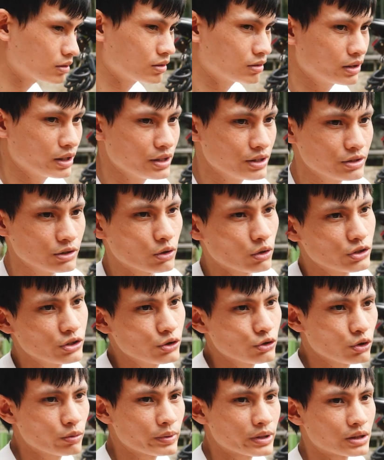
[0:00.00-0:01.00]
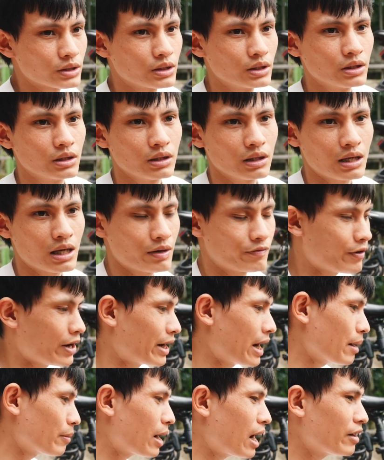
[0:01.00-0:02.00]
nó gây nên sự khó chịu cho mình là
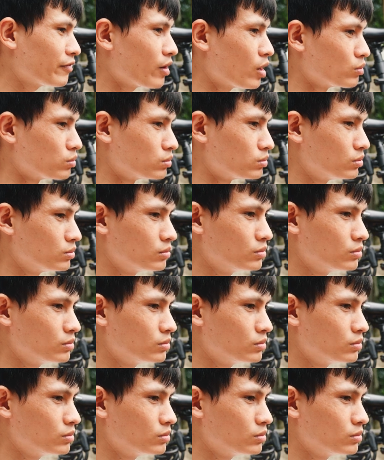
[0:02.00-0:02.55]
phải đạp hai vòng